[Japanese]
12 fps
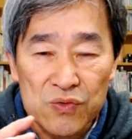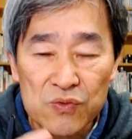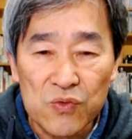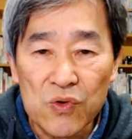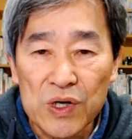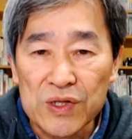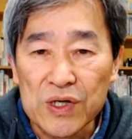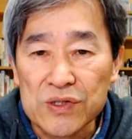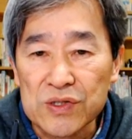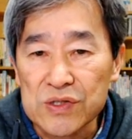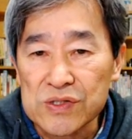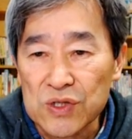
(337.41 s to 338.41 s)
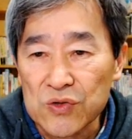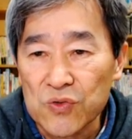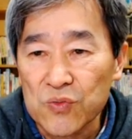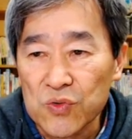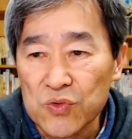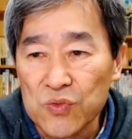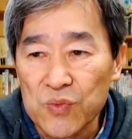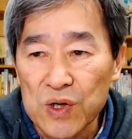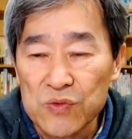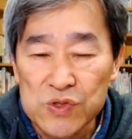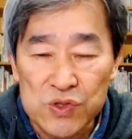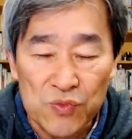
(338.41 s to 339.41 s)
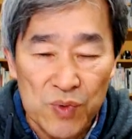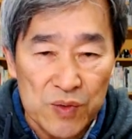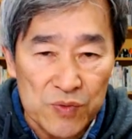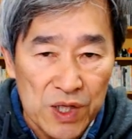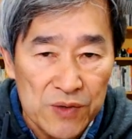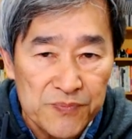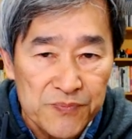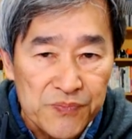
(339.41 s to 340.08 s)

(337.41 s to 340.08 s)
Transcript: 動かなかったんですけど、僕の場合、うちの場合もね、